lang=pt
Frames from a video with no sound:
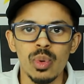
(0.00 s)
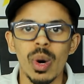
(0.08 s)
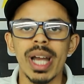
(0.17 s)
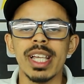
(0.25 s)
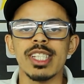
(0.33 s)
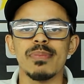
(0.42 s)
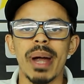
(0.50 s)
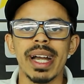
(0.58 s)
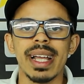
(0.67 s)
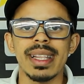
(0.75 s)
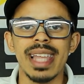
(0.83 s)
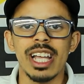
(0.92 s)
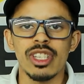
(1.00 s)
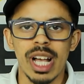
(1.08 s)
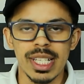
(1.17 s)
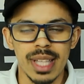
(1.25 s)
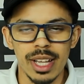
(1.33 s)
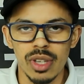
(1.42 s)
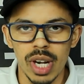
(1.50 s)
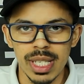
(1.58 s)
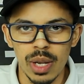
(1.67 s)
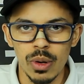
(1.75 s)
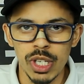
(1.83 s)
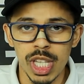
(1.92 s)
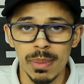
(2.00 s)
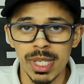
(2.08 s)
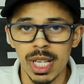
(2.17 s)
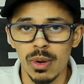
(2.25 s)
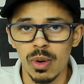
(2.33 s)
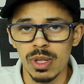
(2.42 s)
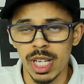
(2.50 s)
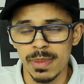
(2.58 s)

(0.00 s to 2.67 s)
no Allianz Parque às 10, horas da noite, transmissão,